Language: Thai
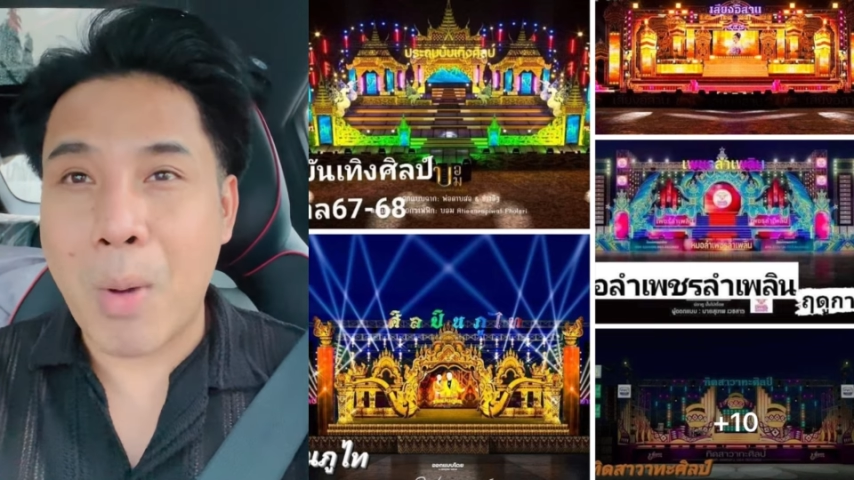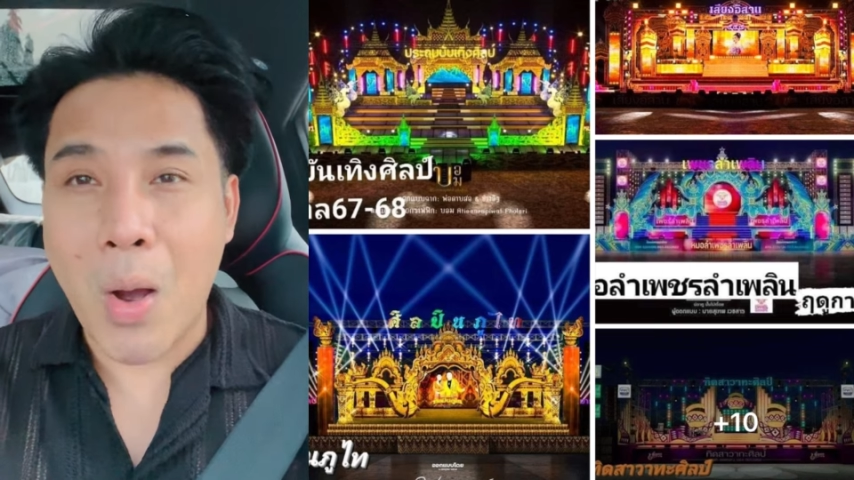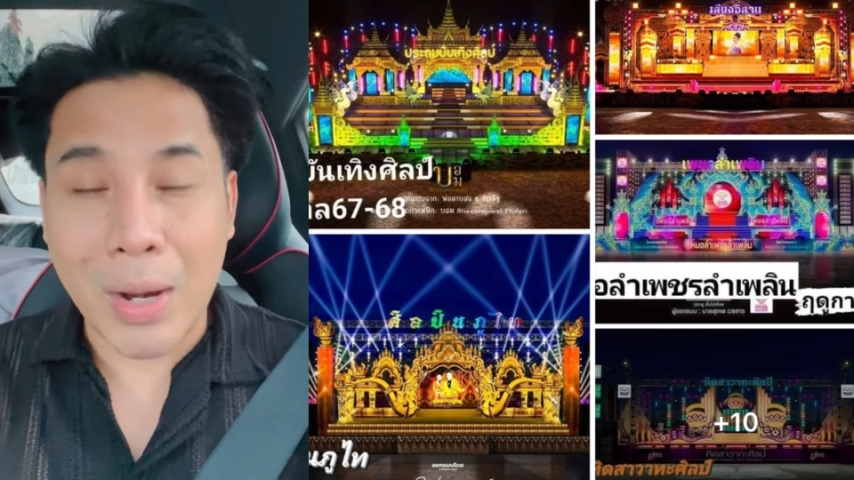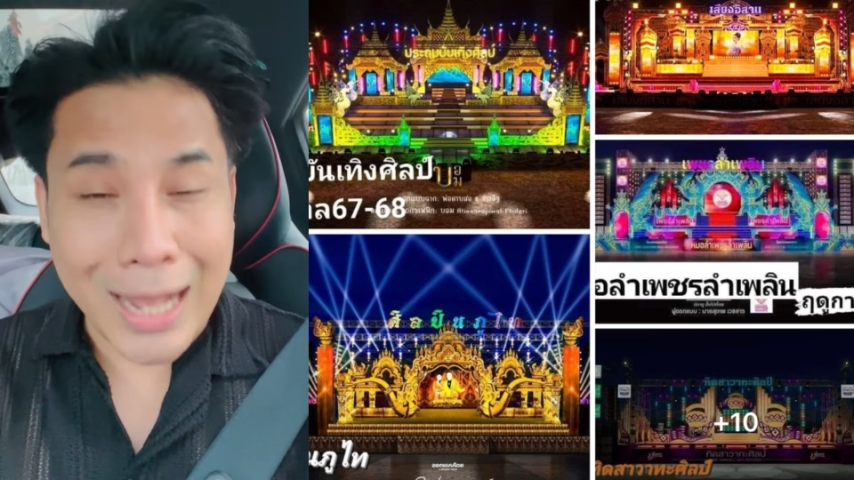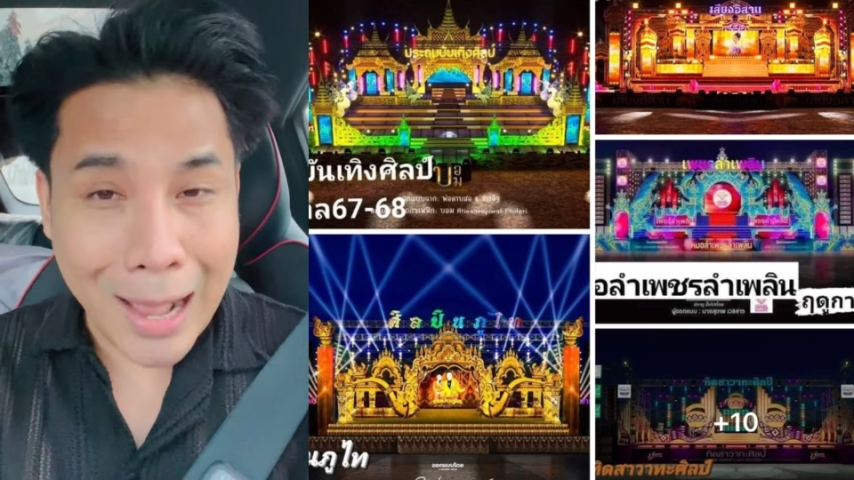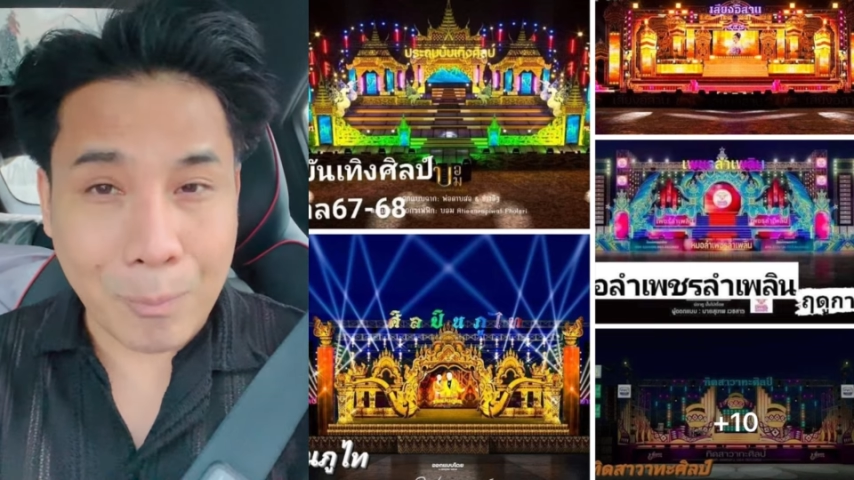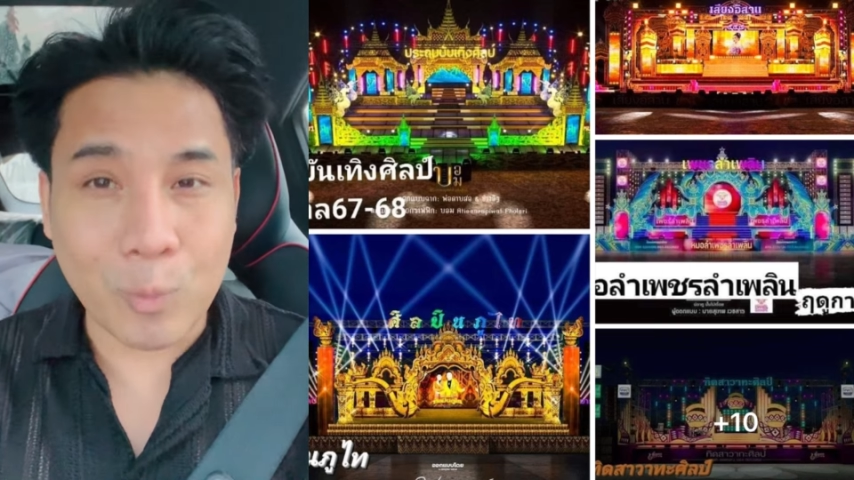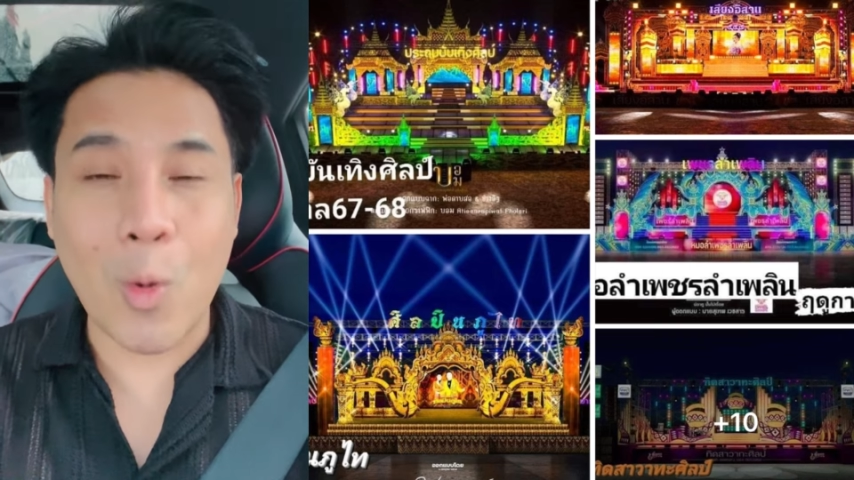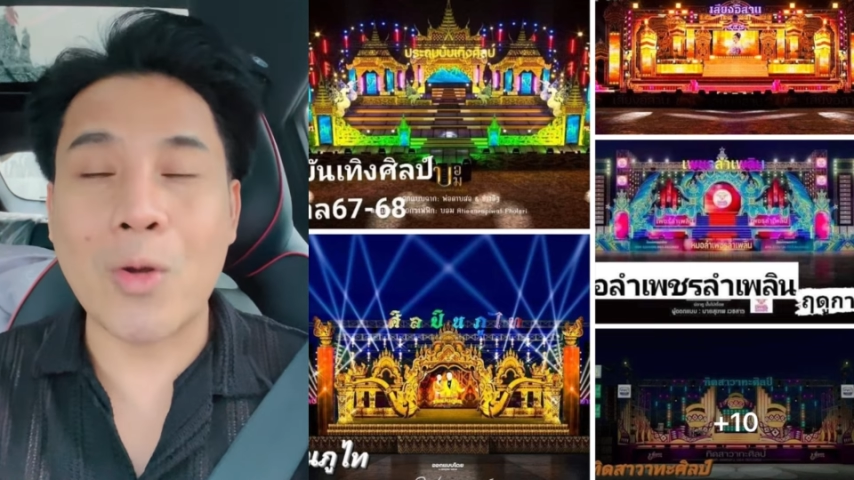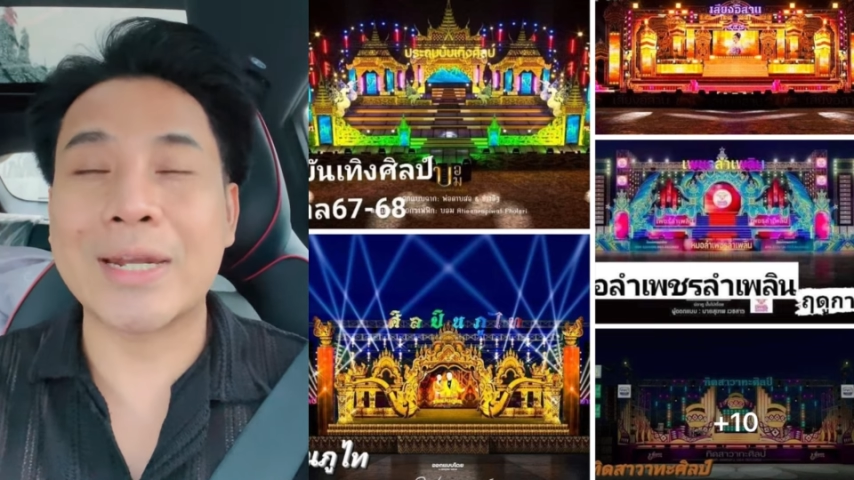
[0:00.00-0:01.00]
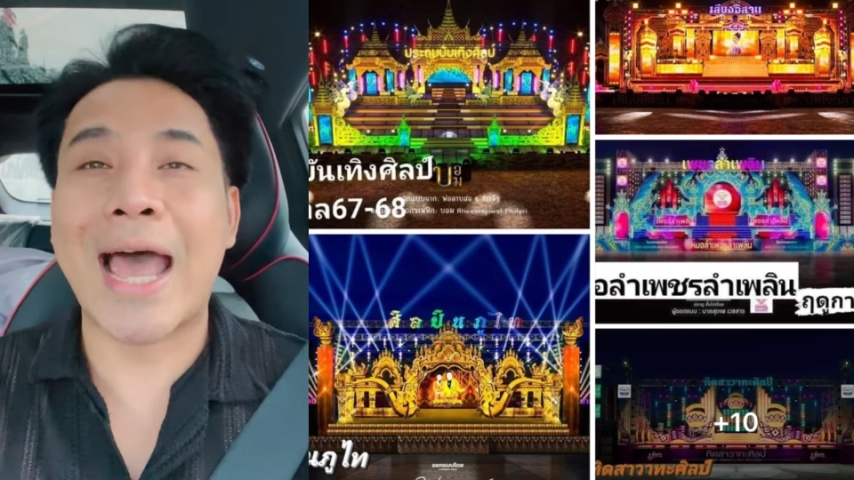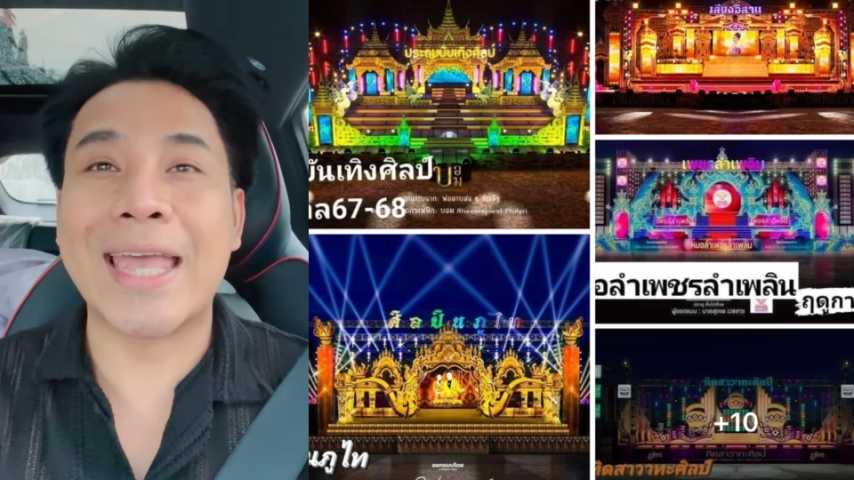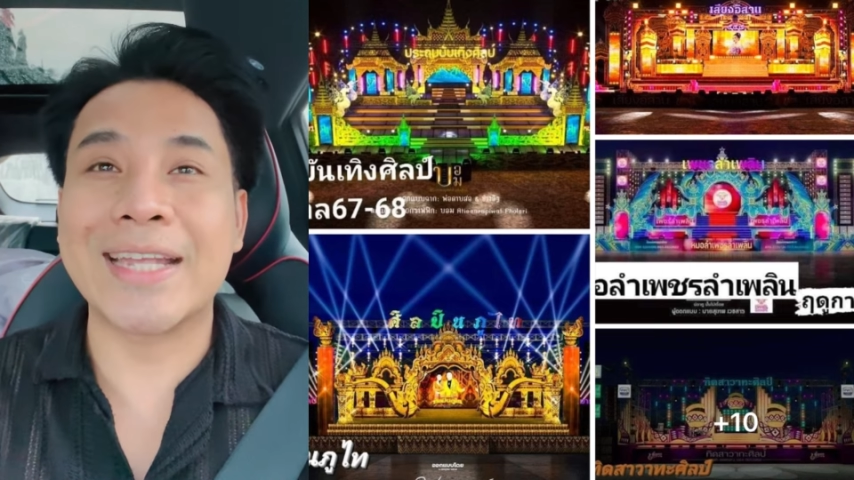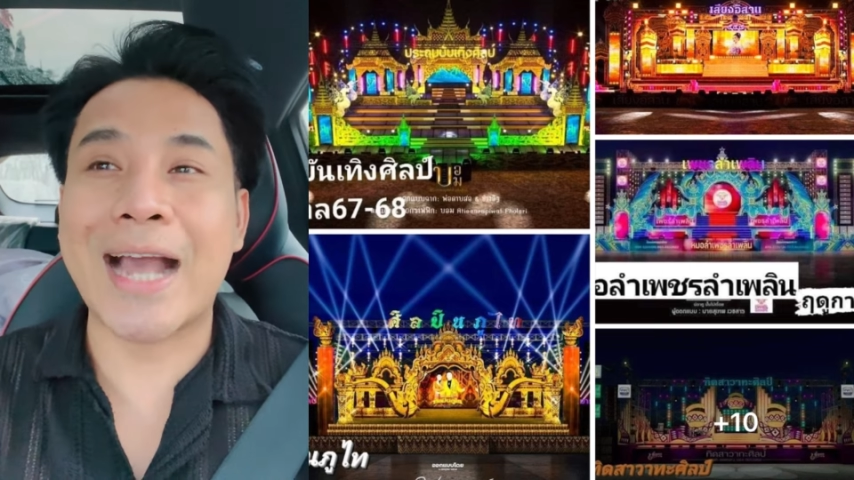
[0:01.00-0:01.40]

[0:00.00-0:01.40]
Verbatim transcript: มอลำวงไหน